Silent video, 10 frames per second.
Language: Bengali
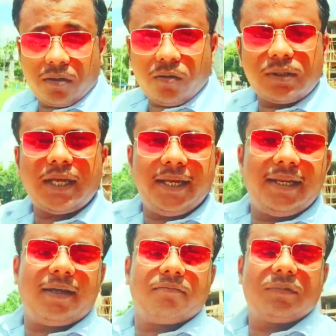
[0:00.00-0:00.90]
কোথায়
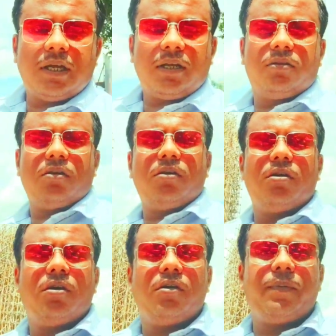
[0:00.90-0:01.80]
এলাম তা তো
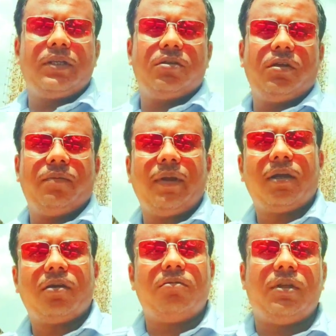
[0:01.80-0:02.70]
পেছনের
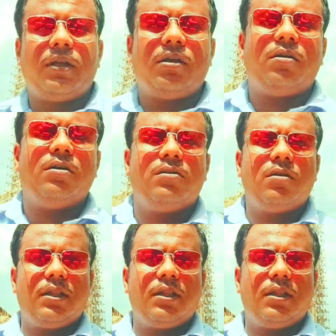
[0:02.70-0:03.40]
ব্যাকগ্রাউন্ড দেখে হয়তো